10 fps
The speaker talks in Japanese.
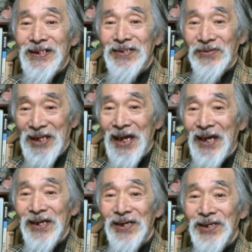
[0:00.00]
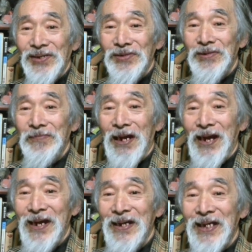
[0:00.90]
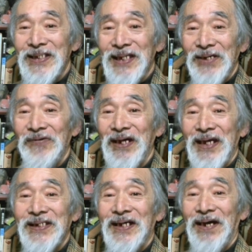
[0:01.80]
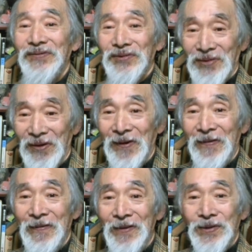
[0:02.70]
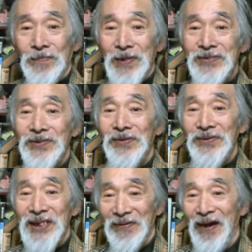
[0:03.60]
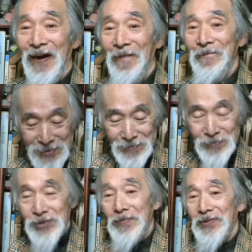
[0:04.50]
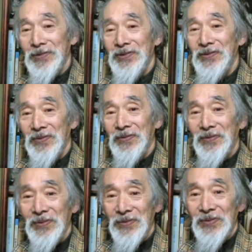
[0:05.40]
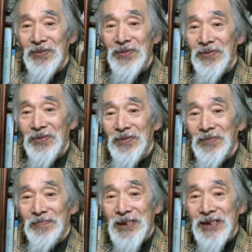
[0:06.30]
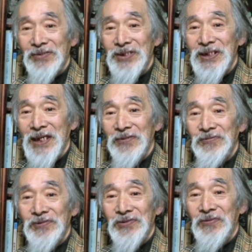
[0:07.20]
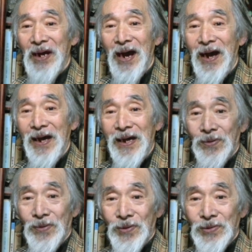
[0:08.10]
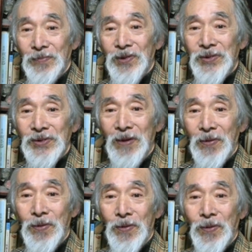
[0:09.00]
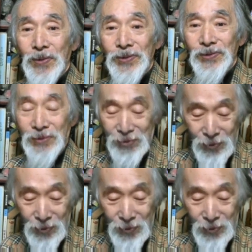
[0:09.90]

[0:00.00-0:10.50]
ので頼朝が感激したいう話があるのと。別の本ではもともとこの正俊っていう人は子供の時は金